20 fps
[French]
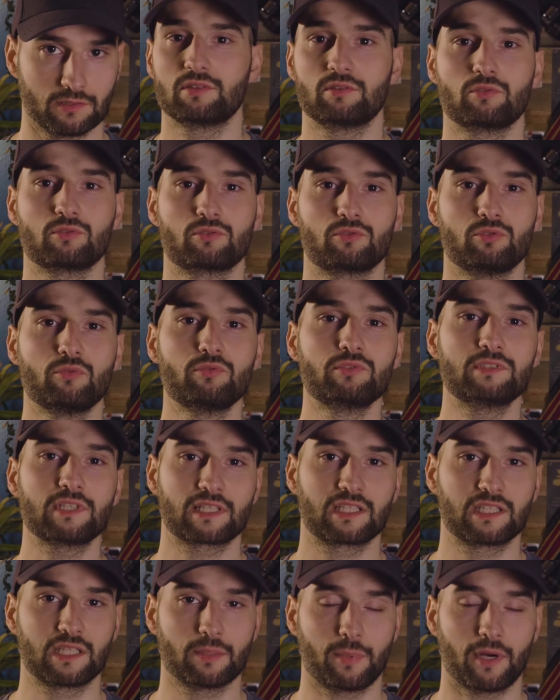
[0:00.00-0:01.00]
Donc ne vous
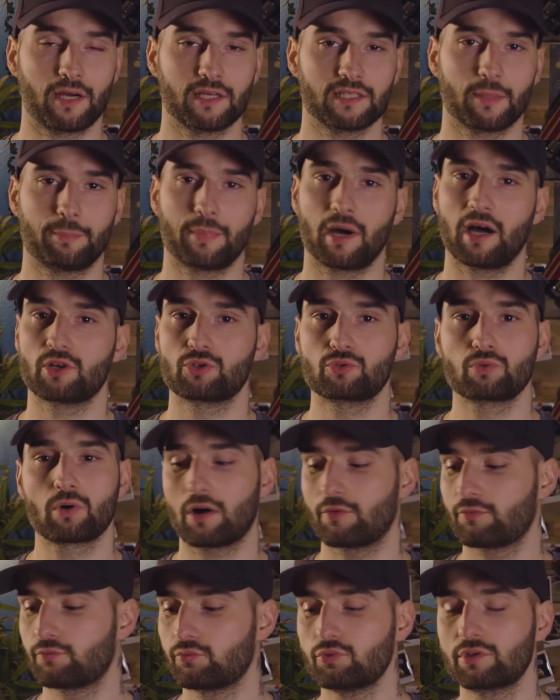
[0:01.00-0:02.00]
inquiétez pas, il n'y a pas un
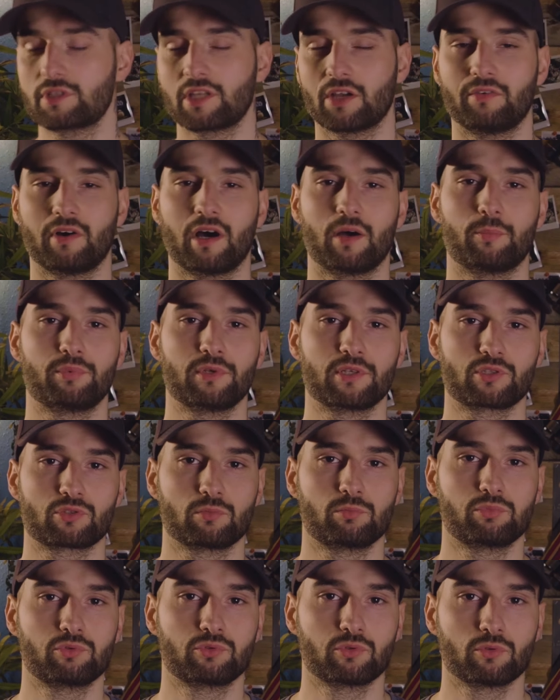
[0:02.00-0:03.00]
jour un fou qui va appuyer
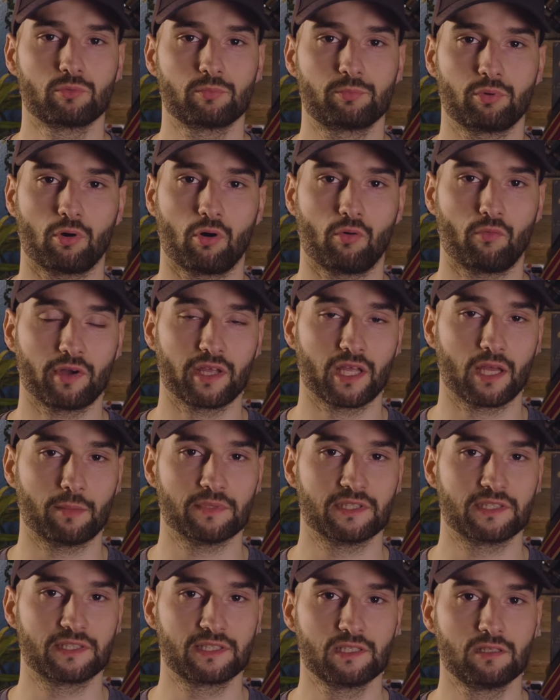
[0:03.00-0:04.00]
sur le bouton pour envoyer un
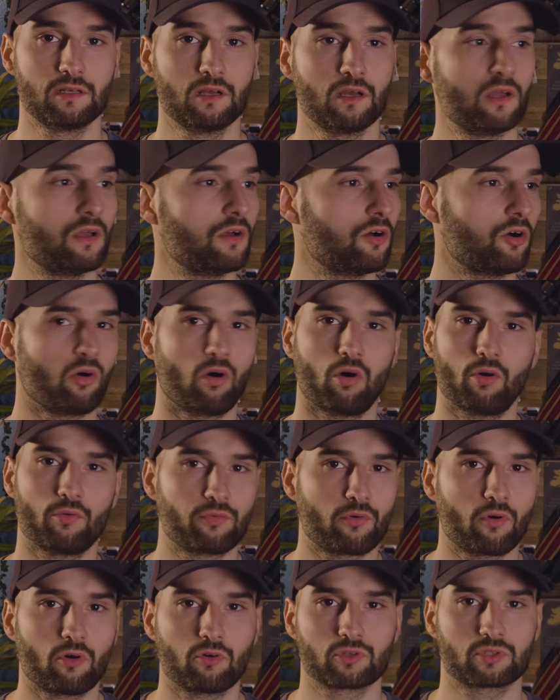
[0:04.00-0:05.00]
missile en
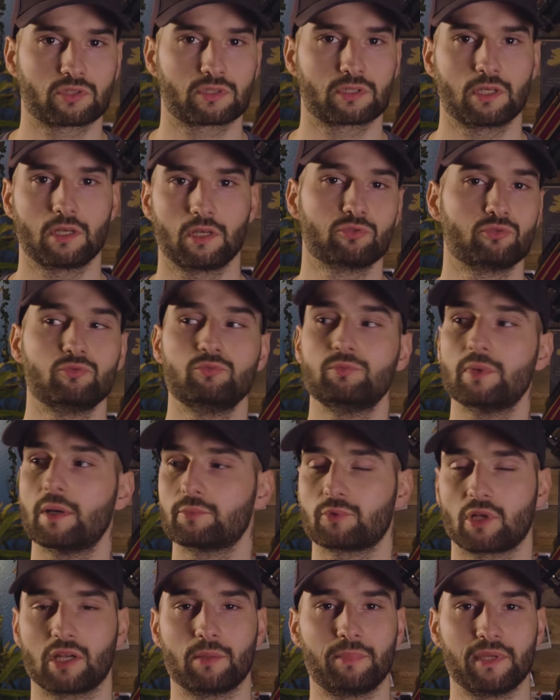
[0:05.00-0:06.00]
France ou
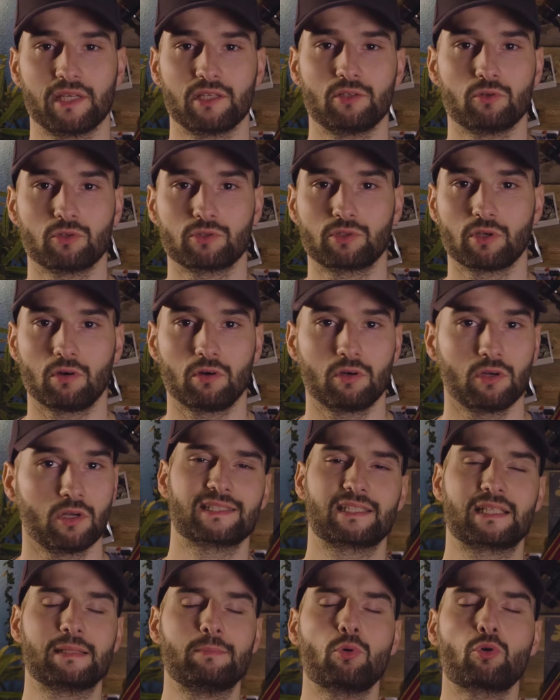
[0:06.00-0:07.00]
même dans les pays de l'OTAN.
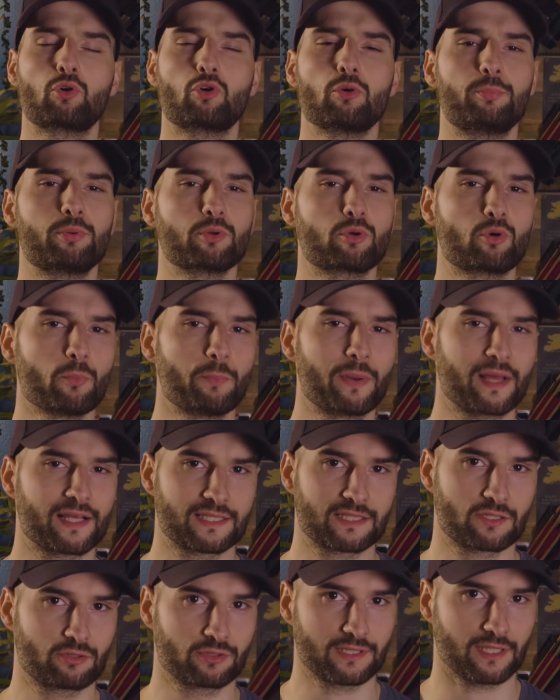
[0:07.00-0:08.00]
C'est beaucoup plus
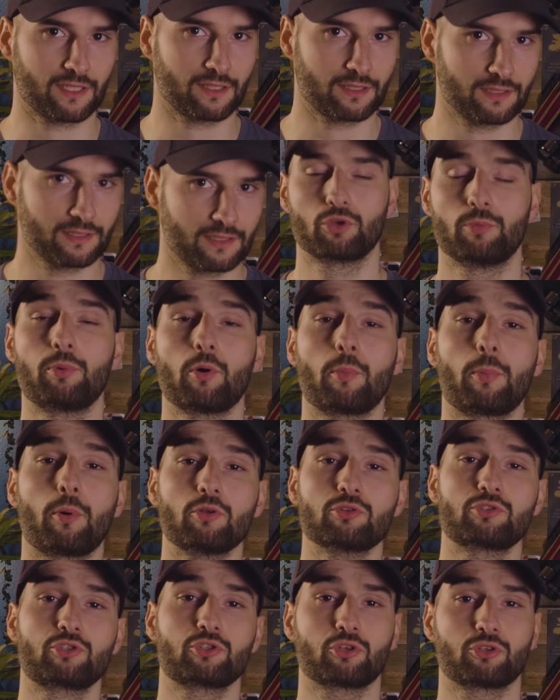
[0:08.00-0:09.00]
complexe que ça, que pour
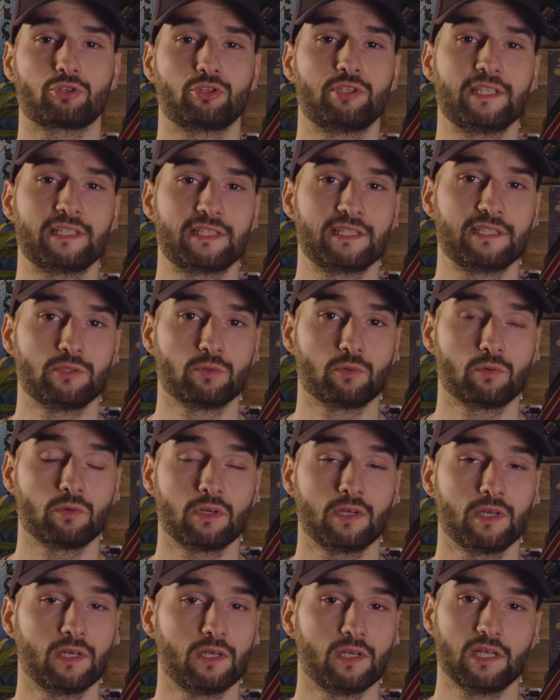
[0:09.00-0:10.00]
prendre ce genre de décision,
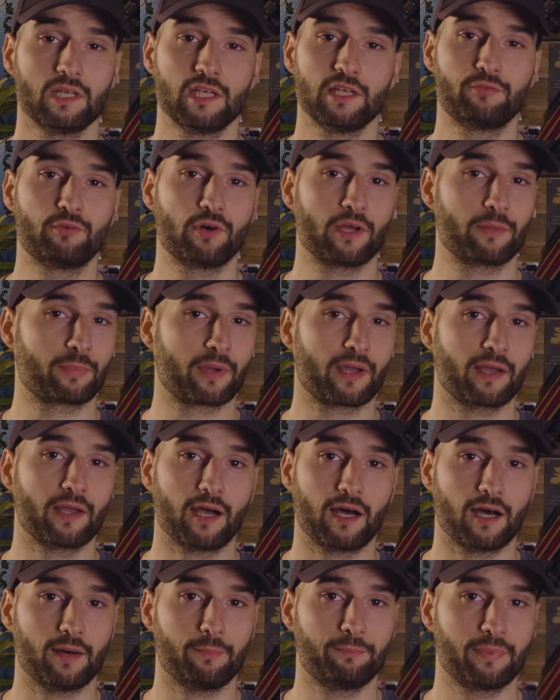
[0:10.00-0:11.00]
il faut être prêt
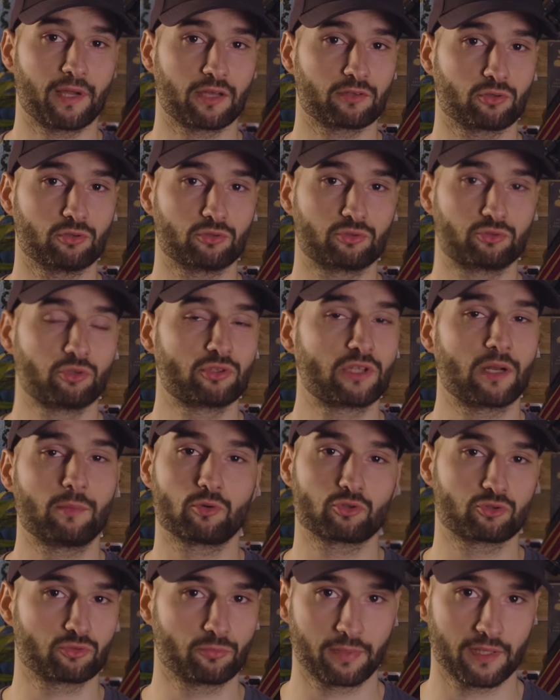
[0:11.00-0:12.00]
à perdre
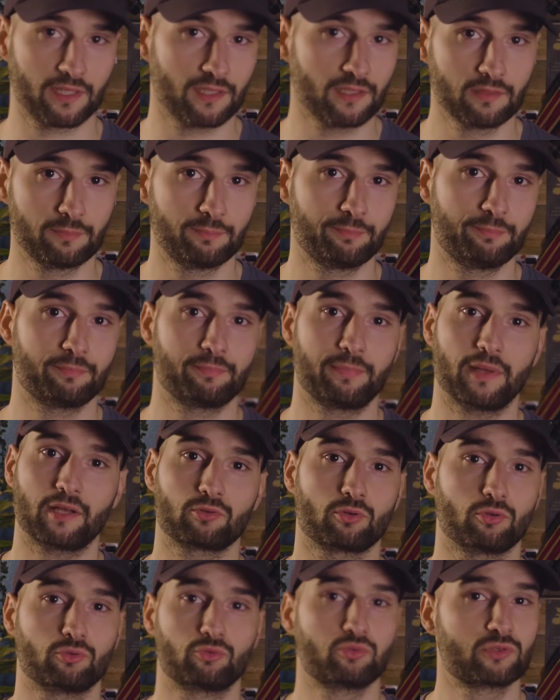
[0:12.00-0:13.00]
totalement son pays,
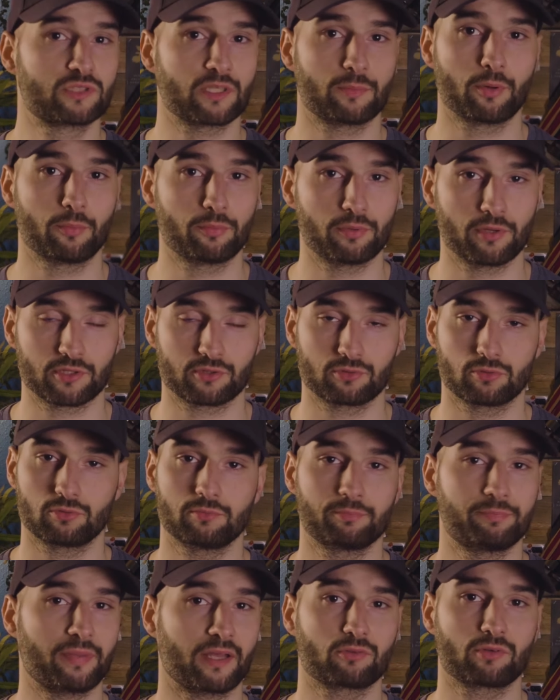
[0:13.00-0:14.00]
perdre toute sa
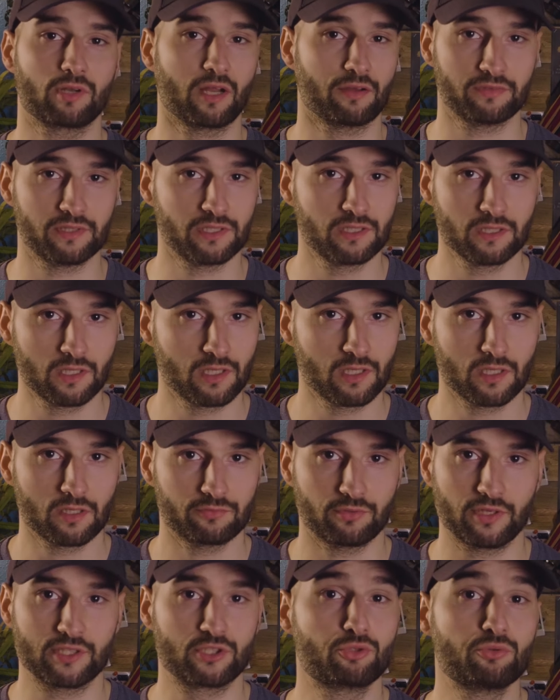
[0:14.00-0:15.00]
population, perdre la vie. Il
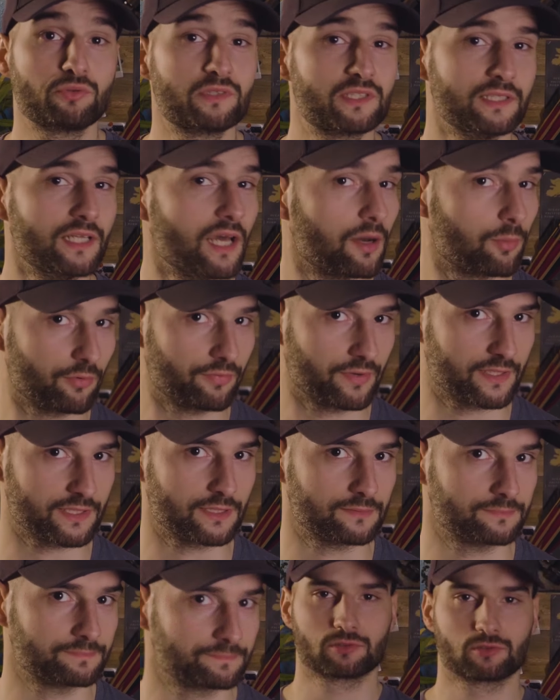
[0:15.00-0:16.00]
faut être suicidaire pour faire
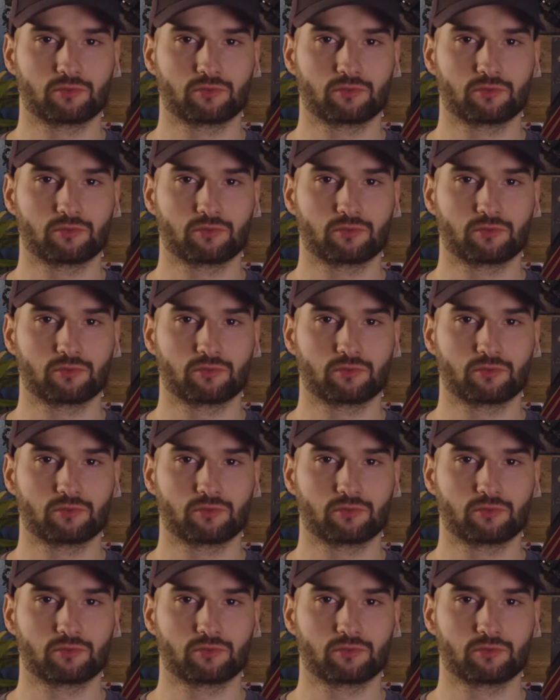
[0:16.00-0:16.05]
ça.